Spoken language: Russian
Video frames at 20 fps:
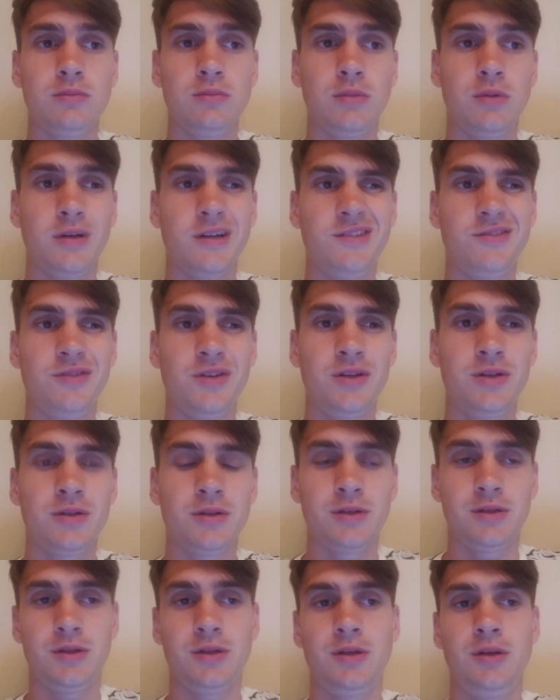
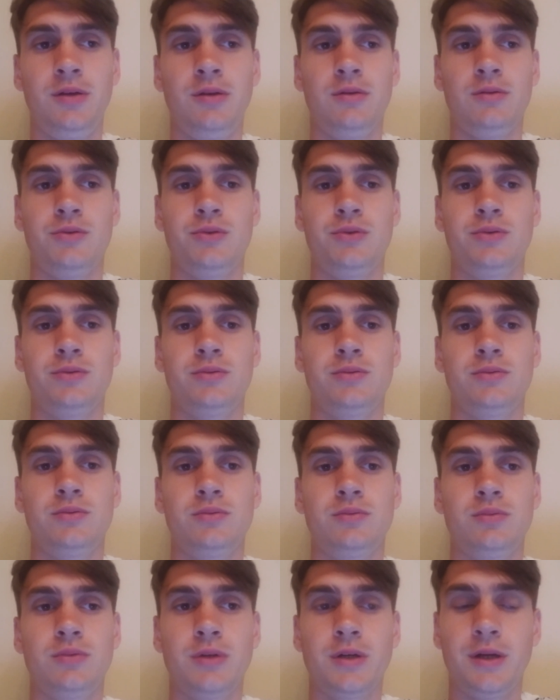ответила ей э,
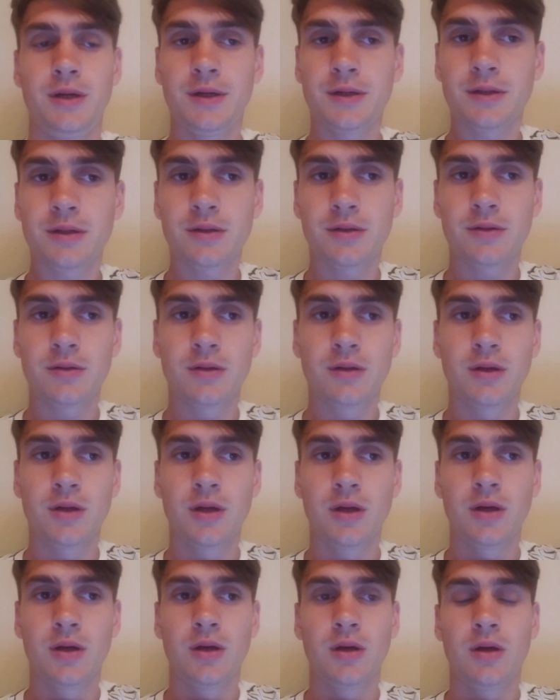корректно.
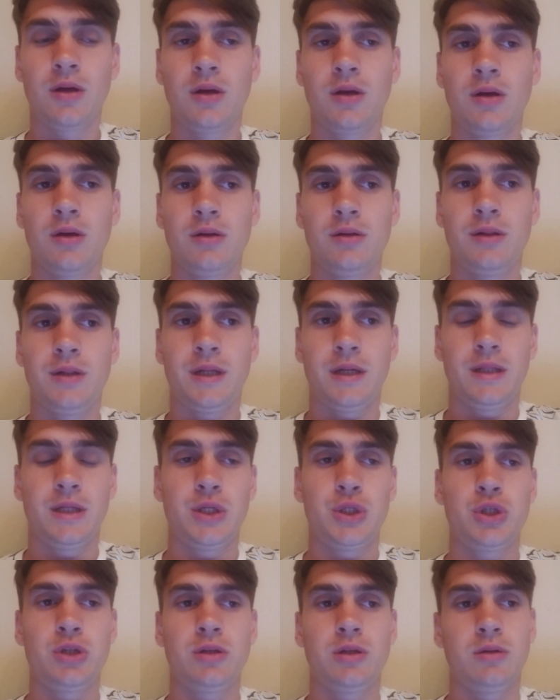Та
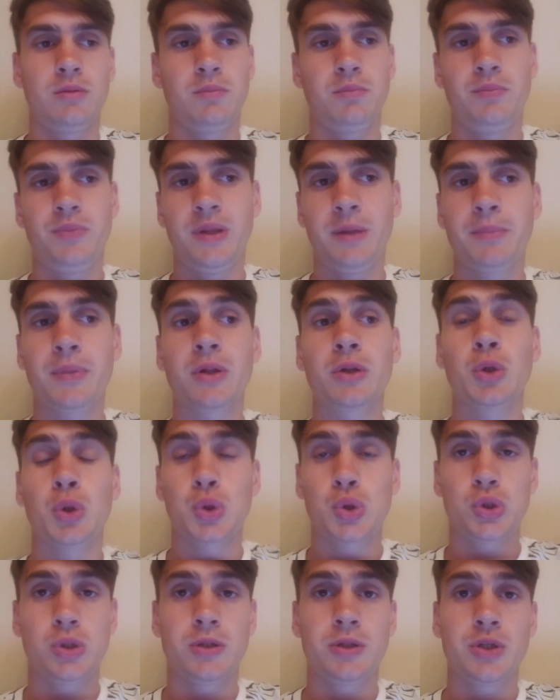начала, та
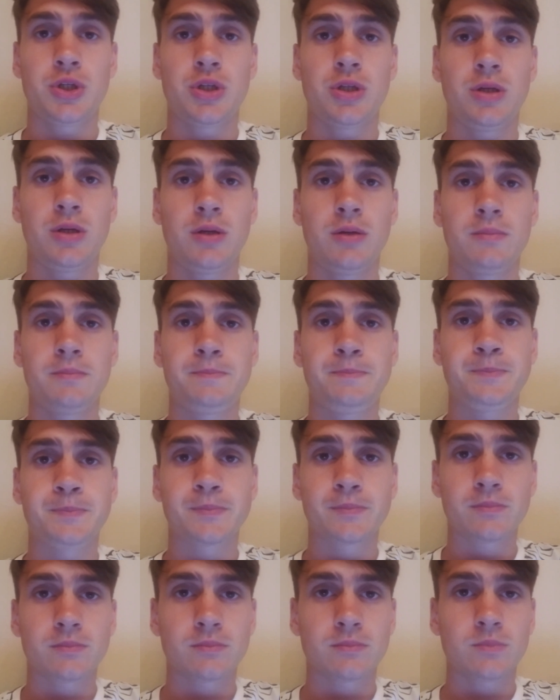продолжила, точнее,
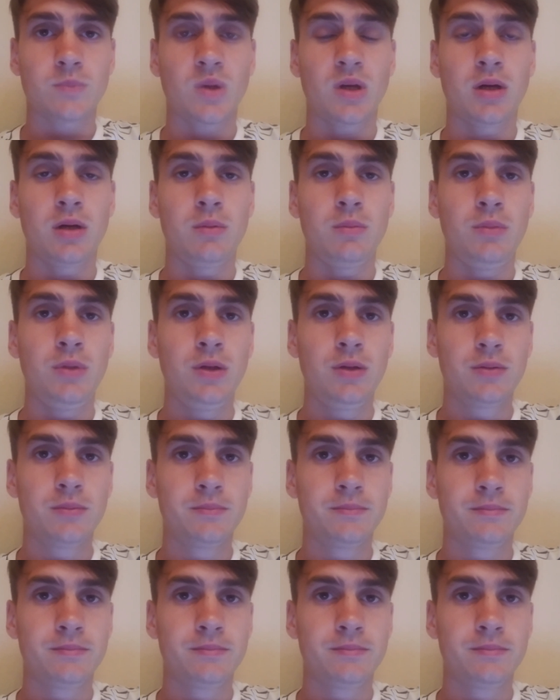хамить.